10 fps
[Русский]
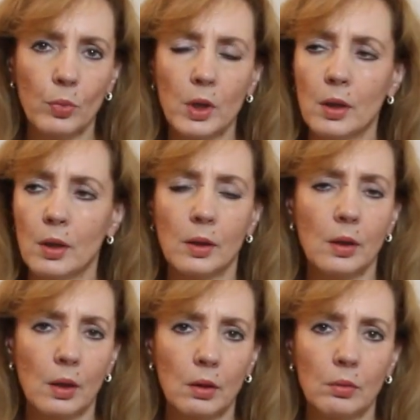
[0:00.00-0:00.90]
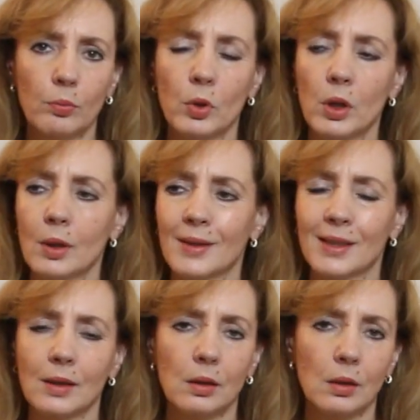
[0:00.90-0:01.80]
переел,
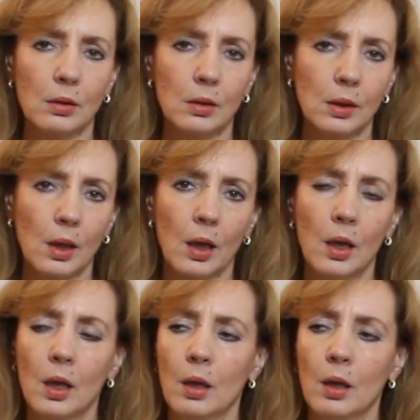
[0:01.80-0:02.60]
пересытился,